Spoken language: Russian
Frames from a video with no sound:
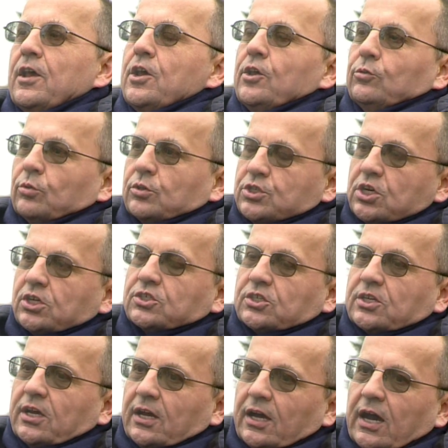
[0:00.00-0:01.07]
Но
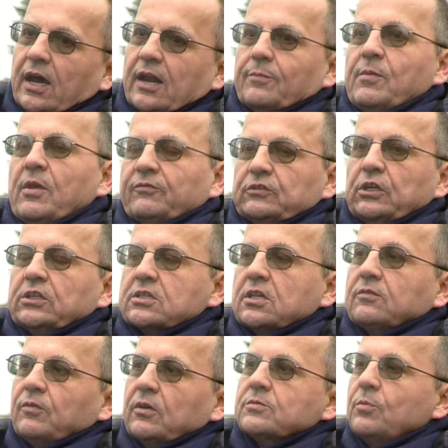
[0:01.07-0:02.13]
чешская армия в
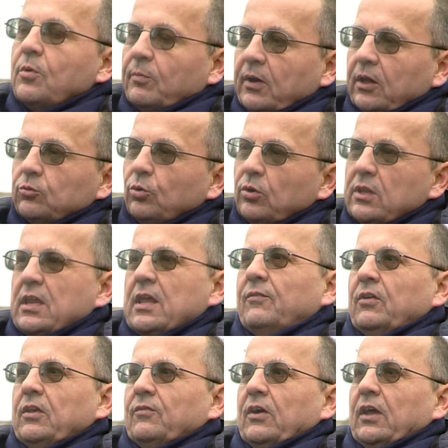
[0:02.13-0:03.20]
1938 году не
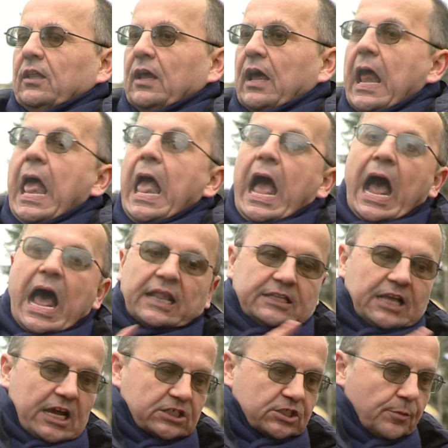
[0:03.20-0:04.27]
воевала. А
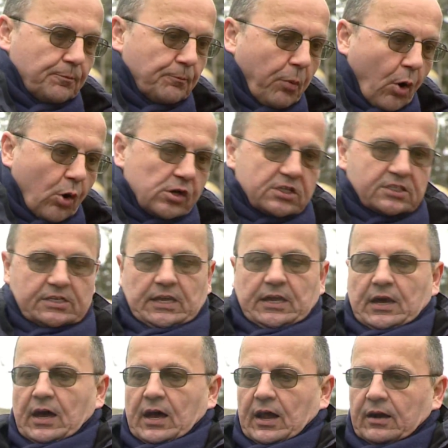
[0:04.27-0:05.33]
та же
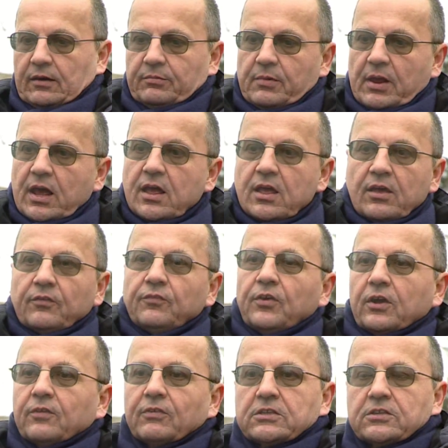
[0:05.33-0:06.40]
польская армия,
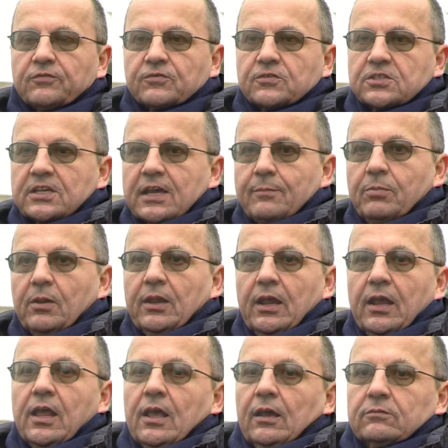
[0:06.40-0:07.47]
выхватив сабли,
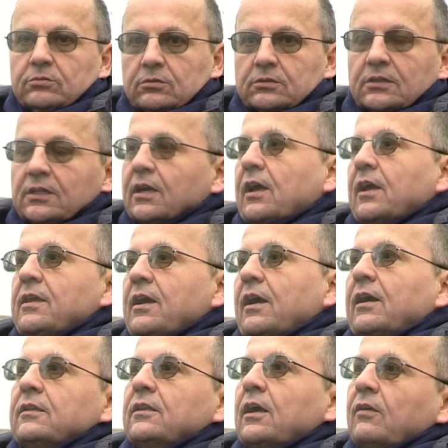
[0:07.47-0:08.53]
вот, на
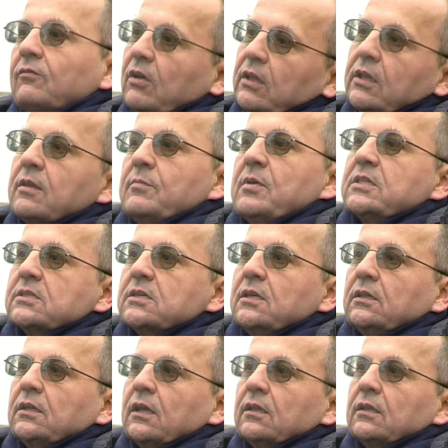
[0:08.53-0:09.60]
конях атаковала немецкие
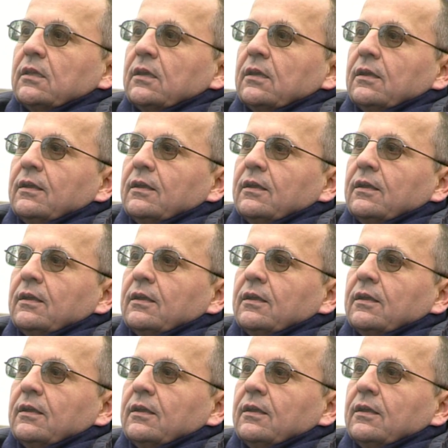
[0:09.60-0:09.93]
танки.